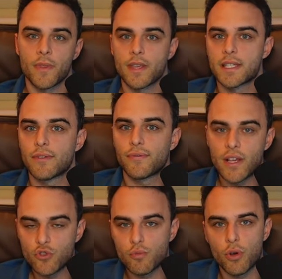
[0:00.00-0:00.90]
se fai
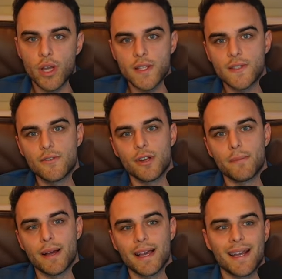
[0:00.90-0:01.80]
sublocazione
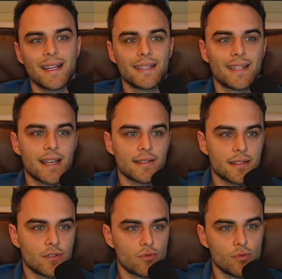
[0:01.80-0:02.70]
pagherai le tasse
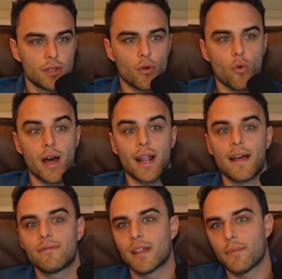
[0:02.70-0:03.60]
sul
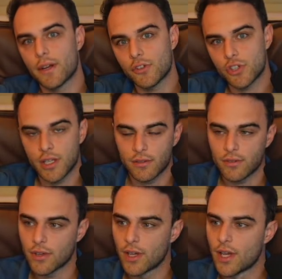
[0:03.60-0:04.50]

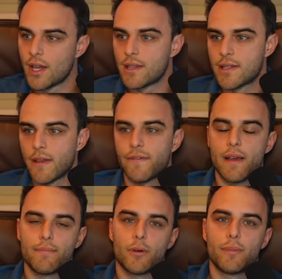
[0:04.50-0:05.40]
40%, se
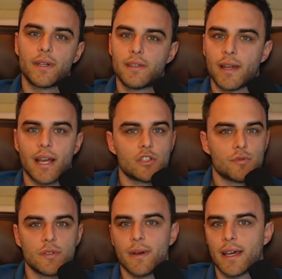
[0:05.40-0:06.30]
fai property
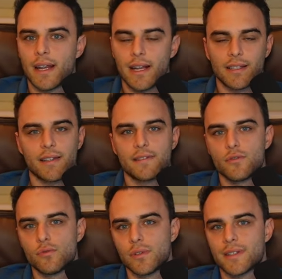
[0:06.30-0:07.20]
management pagherai le tasse
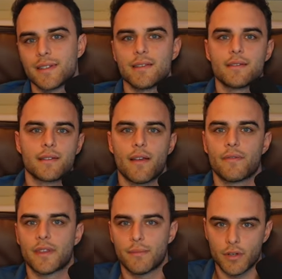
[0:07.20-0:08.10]
sul
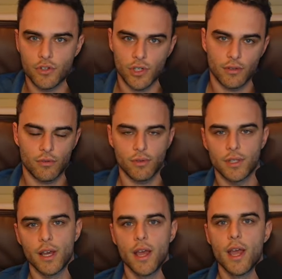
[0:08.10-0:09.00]
60%. Quindi
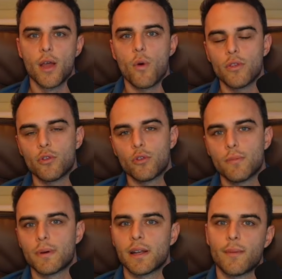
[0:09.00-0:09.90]
quando noi
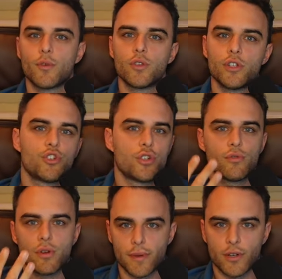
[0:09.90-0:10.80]
parliamo di
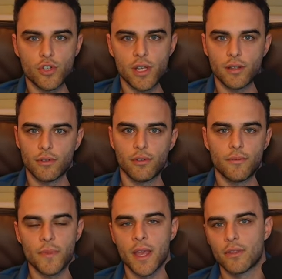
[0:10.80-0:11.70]
5%,
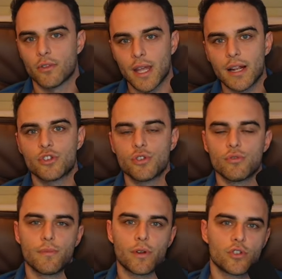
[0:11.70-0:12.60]
non è il
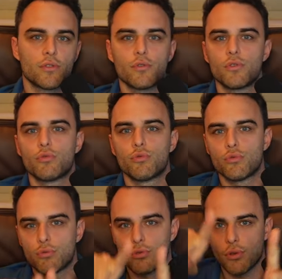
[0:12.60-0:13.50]
5% di
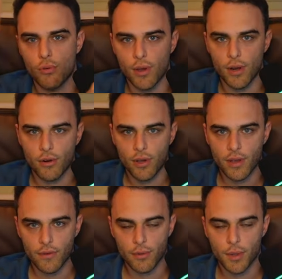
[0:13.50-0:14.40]
tutto quello che
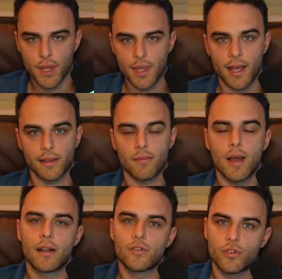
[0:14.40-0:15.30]
voi guadagnate, ma
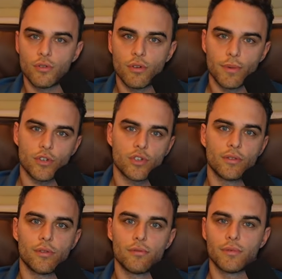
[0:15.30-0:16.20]
è il
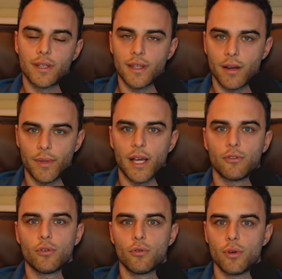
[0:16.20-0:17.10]
5% di un
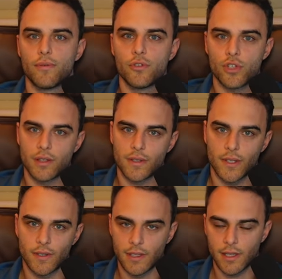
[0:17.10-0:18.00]
determinato coefficiente
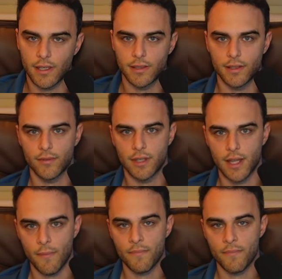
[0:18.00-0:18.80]
di redditività